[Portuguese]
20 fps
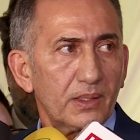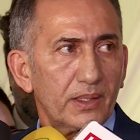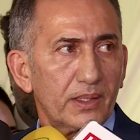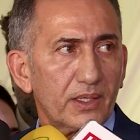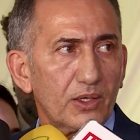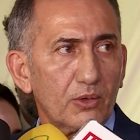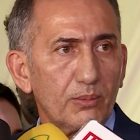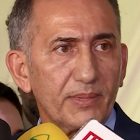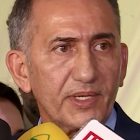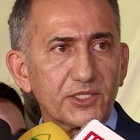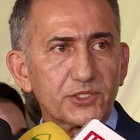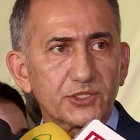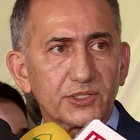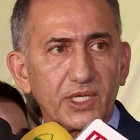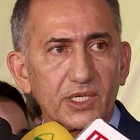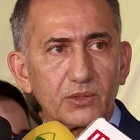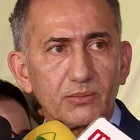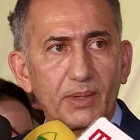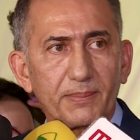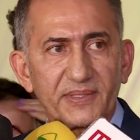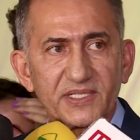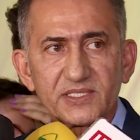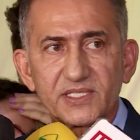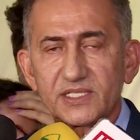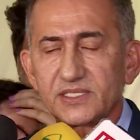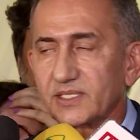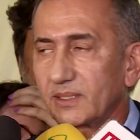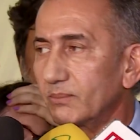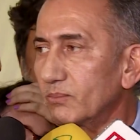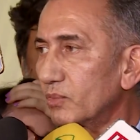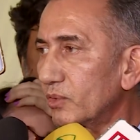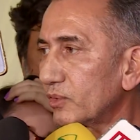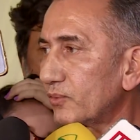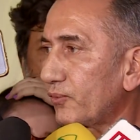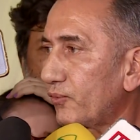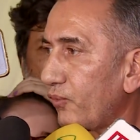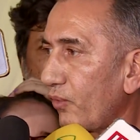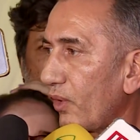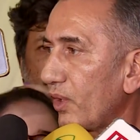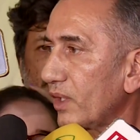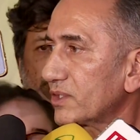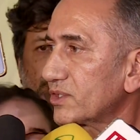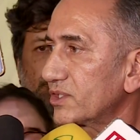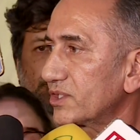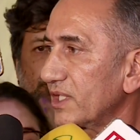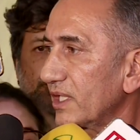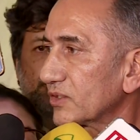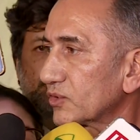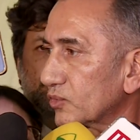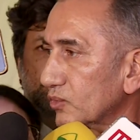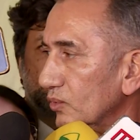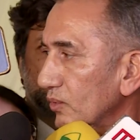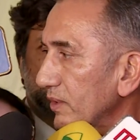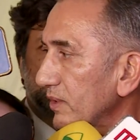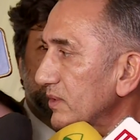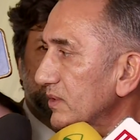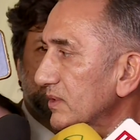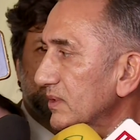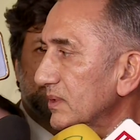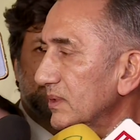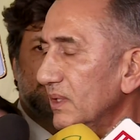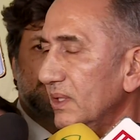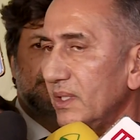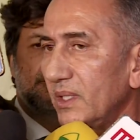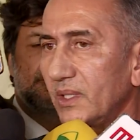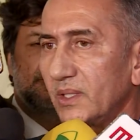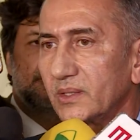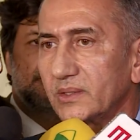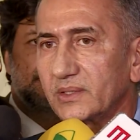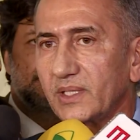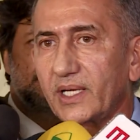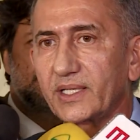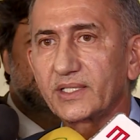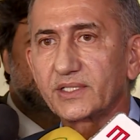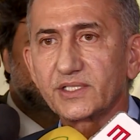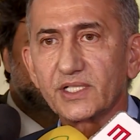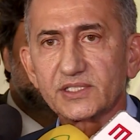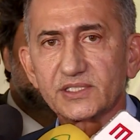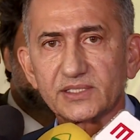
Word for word: realmente tem uma presença muito forte de ações na área